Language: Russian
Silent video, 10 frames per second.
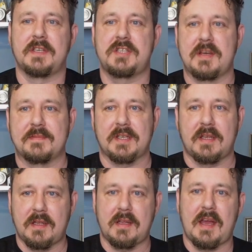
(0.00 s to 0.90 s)
ни с чем
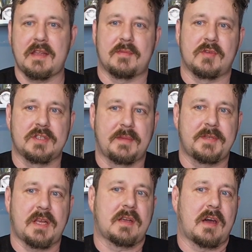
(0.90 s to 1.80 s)
соединять, и можно
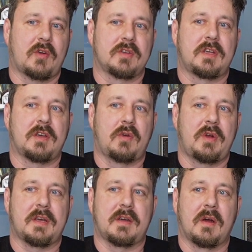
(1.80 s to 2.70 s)
записать короткий
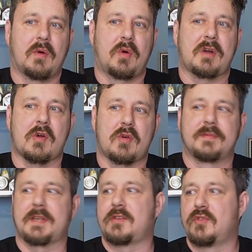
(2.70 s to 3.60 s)
ролик о
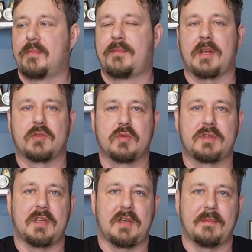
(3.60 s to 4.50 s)
каком-то одном
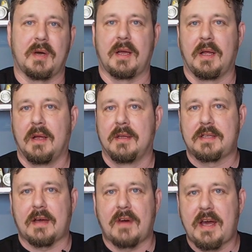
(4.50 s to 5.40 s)
продукте, либо
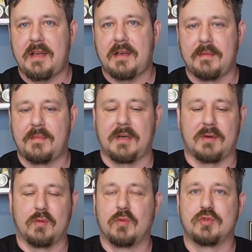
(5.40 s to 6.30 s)
товаре,
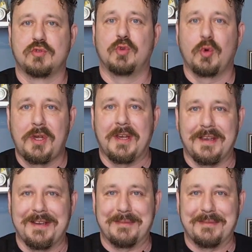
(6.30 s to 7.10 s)
либо услуги,